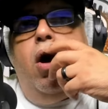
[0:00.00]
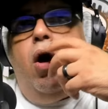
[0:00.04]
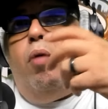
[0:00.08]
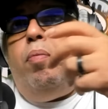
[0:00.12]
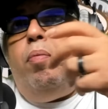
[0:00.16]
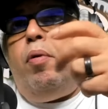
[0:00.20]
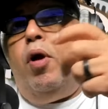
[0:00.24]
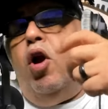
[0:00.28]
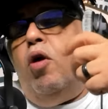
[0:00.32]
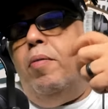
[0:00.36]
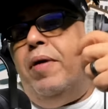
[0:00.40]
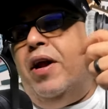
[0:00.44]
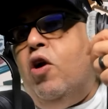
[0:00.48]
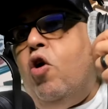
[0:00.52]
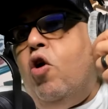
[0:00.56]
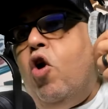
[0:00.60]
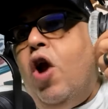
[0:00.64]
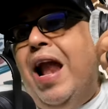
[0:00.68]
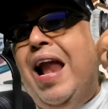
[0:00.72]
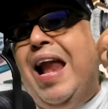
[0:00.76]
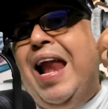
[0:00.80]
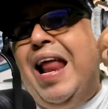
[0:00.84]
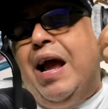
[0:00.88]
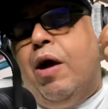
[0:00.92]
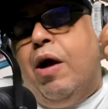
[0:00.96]
o por lo menos
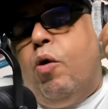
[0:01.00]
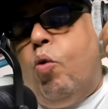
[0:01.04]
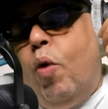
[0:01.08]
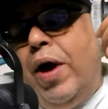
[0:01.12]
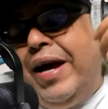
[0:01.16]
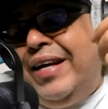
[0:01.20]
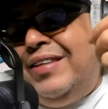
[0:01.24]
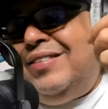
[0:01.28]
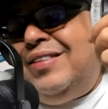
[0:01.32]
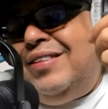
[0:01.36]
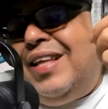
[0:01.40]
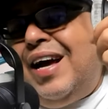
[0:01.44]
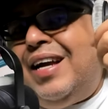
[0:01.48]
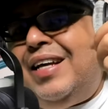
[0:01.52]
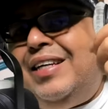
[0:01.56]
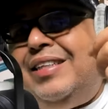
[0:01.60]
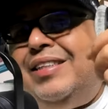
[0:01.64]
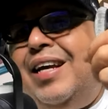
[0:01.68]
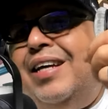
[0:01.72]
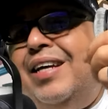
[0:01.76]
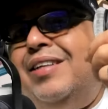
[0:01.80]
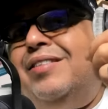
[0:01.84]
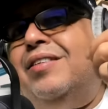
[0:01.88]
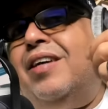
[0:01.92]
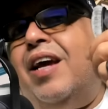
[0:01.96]
le cuesta
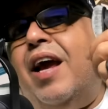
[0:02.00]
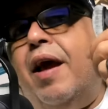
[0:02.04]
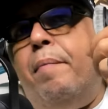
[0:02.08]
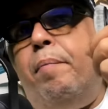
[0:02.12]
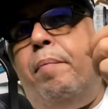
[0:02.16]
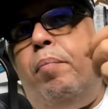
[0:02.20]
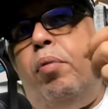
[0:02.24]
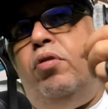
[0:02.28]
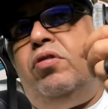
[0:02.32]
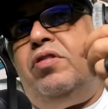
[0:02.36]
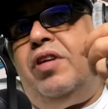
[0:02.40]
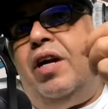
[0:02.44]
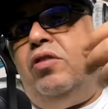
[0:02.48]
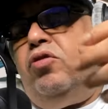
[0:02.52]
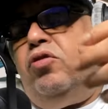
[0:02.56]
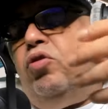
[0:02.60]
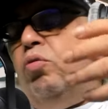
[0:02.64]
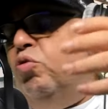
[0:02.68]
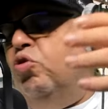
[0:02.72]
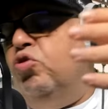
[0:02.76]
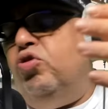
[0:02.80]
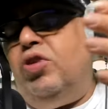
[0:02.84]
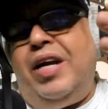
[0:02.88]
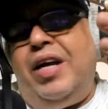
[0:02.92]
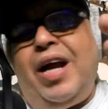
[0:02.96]
quizás impulsar su
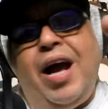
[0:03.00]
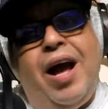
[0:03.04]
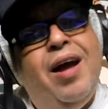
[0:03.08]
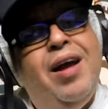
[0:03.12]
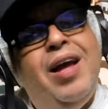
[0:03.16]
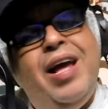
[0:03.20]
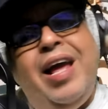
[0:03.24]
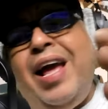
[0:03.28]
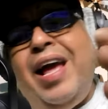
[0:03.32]
música.